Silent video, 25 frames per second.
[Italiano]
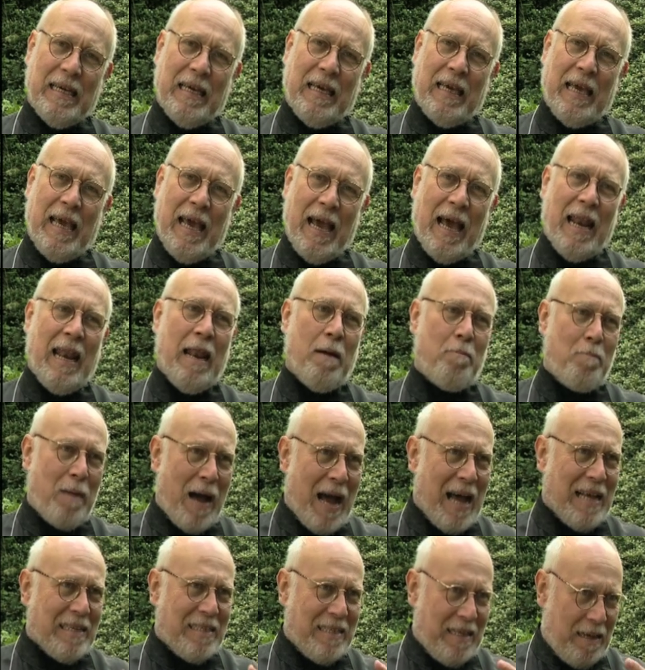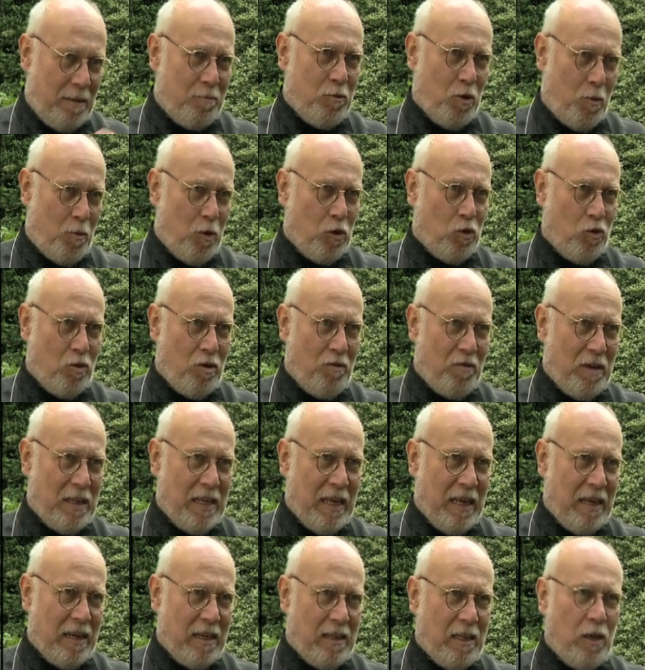che è alla base, a mio modo di
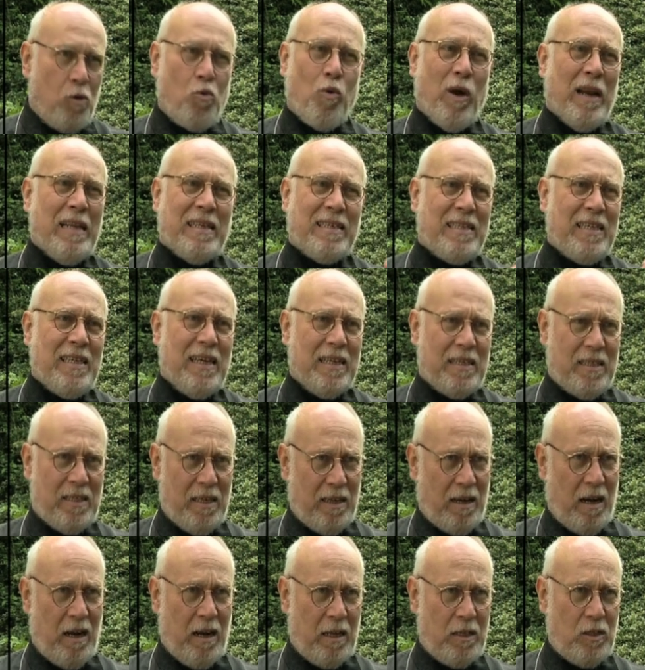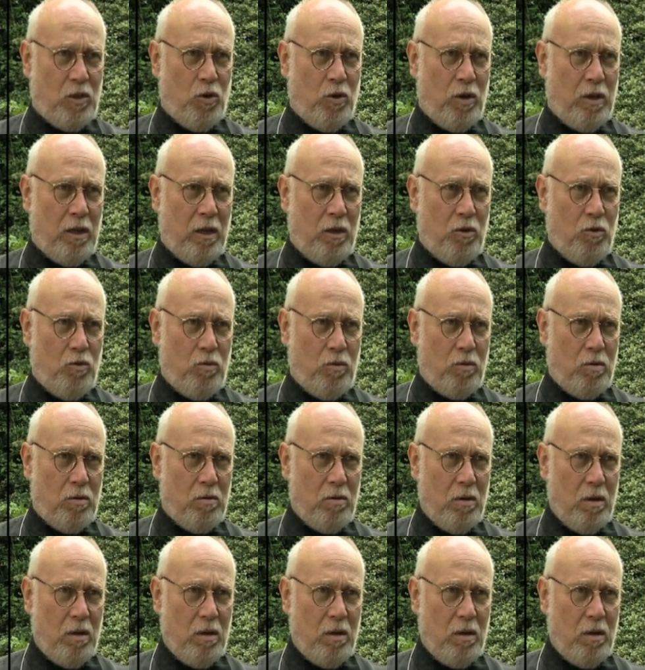vedere, di qualsiasi relazione d'aiuto